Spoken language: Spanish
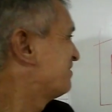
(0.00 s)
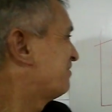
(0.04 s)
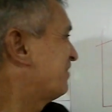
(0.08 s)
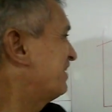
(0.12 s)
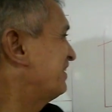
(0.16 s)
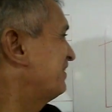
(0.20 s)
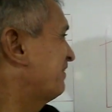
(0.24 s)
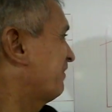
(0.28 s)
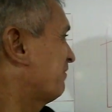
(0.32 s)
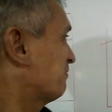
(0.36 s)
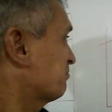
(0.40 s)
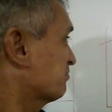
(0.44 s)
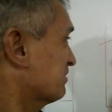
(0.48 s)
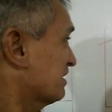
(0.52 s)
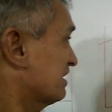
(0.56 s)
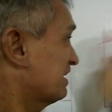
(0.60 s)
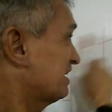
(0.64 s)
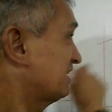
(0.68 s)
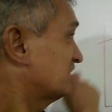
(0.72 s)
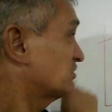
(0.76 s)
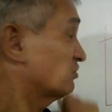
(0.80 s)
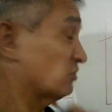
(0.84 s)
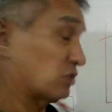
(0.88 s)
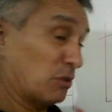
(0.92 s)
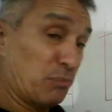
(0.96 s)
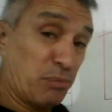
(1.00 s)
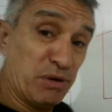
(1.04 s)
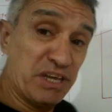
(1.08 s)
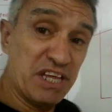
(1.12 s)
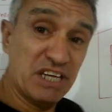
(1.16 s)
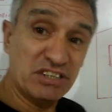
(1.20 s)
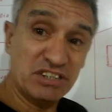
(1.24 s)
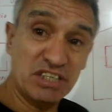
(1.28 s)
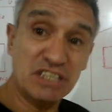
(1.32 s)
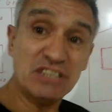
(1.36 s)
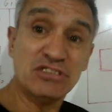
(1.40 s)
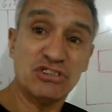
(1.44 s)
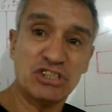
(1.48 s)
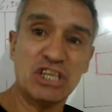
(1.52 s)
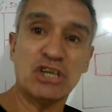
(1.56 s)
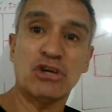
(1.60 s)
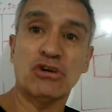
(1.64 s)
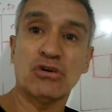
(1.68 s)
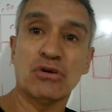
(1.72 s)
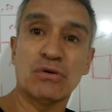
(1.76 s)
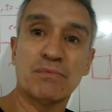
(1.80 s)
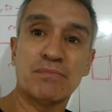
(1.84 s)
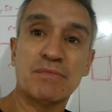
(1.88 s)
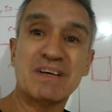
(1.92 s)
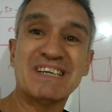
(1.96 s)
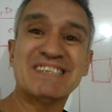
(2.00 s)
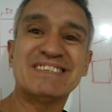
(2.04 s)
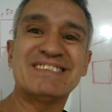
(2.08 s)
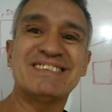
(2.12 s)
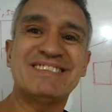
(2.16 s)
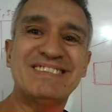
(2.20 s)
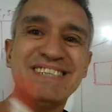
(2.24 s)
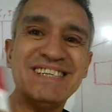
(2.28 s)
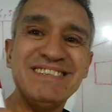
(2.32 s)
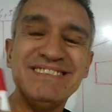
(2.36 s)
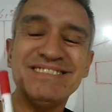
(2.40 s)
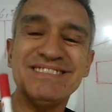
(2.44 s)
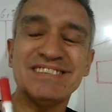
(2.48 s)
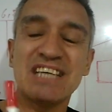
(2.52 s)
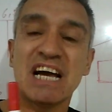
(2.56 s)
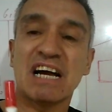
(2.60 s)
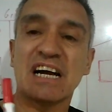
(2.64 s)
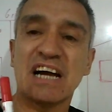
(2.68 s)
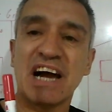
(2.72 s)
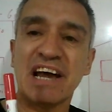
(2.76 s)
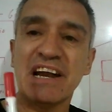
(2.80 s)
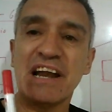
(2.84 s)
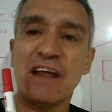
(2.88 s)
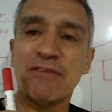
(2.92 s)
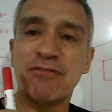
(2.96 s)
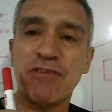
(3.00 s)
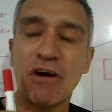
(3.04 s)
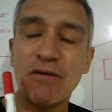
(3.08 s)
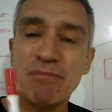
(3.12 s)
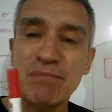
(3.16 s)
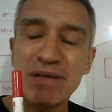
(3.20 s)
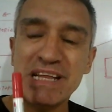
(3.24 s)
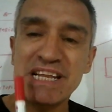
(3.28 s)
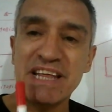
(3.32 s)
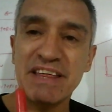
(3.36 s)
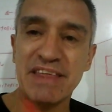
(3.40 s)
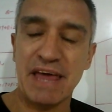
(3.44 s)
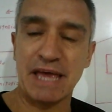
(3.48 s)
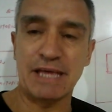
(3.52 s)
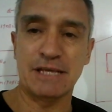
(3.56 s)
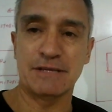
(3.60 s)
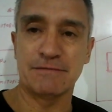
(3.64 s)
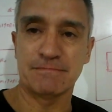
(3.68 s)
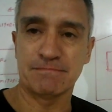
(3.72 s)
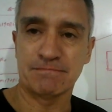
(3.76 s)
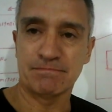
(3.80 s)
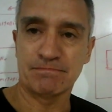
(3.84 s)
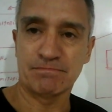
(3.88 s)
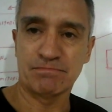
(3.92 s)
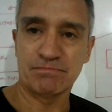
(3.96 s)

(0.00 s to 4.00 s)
Bueno, se puede hacer sin sacar la familia de ahí.